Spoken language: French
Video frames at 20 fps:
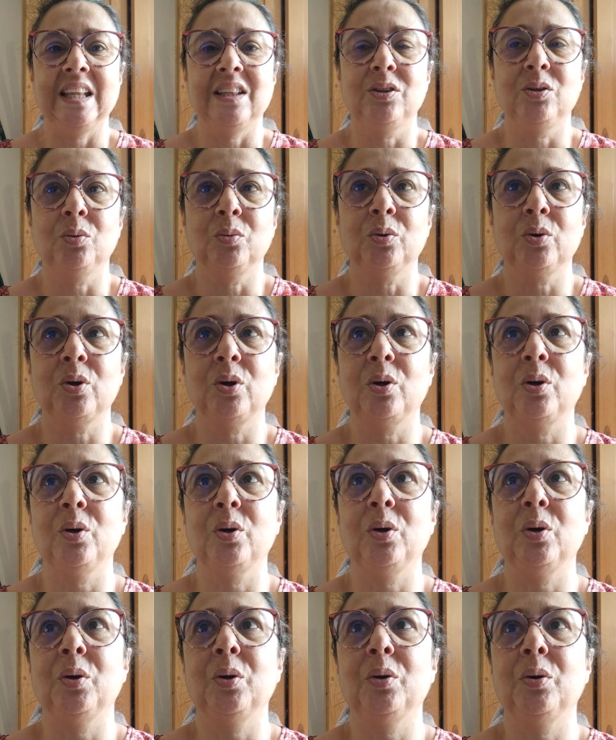Donc,
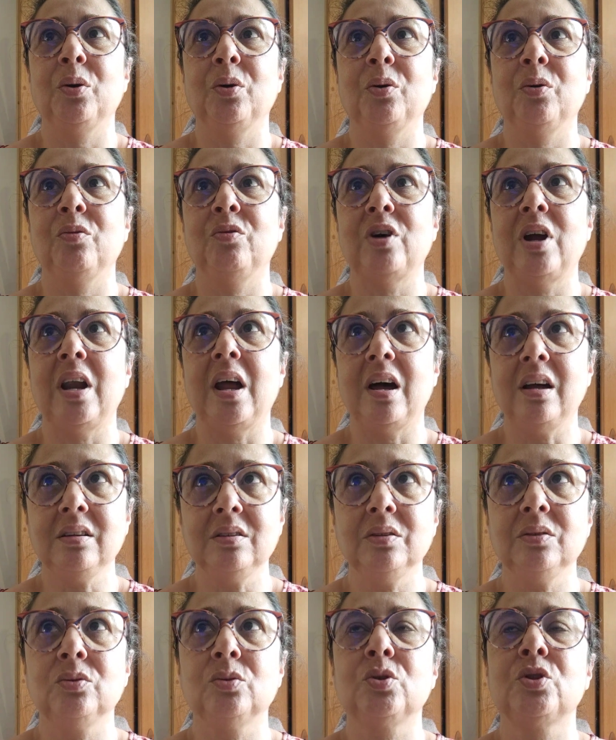
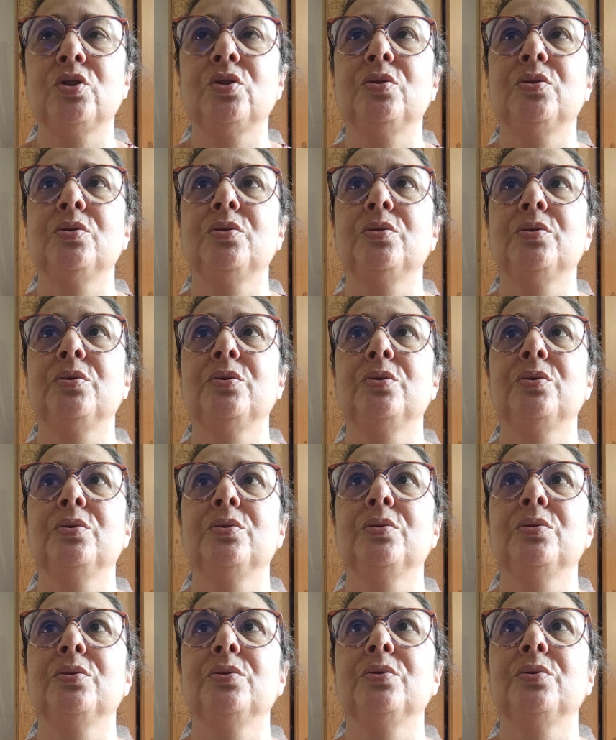voilà. Donc,
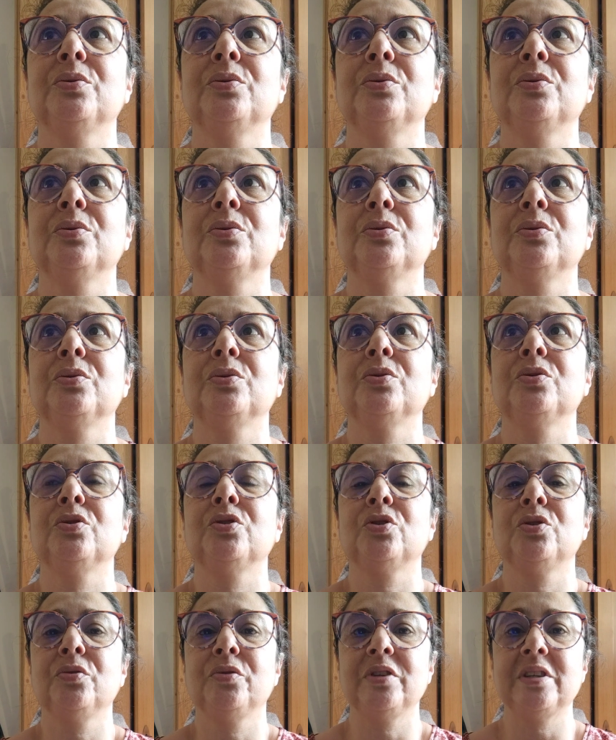je,
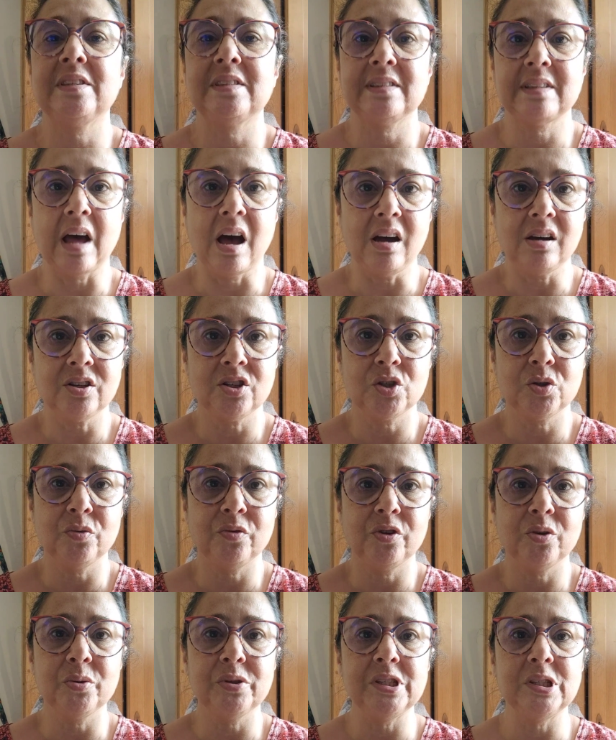je fais ça. Je
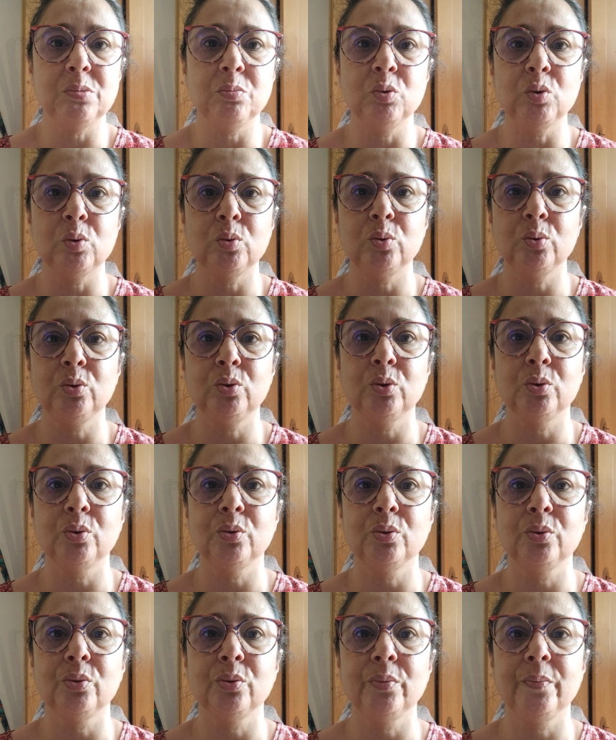fais aussi beaucoup
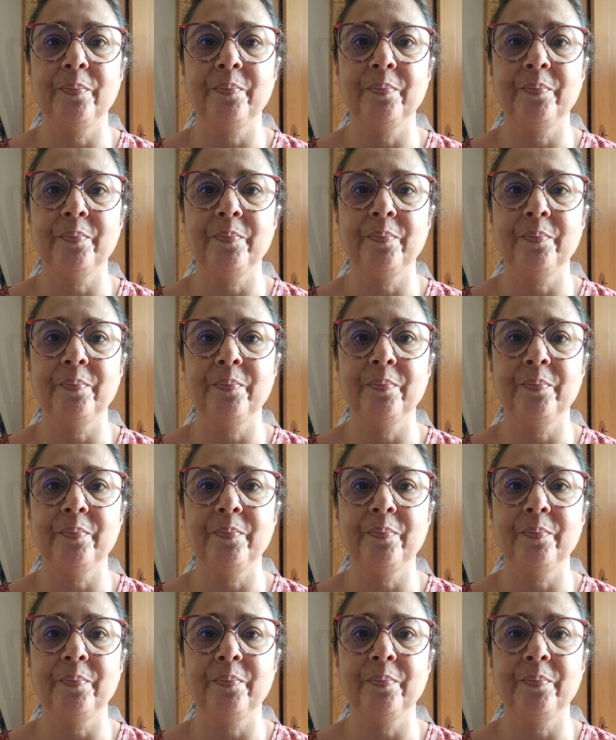de.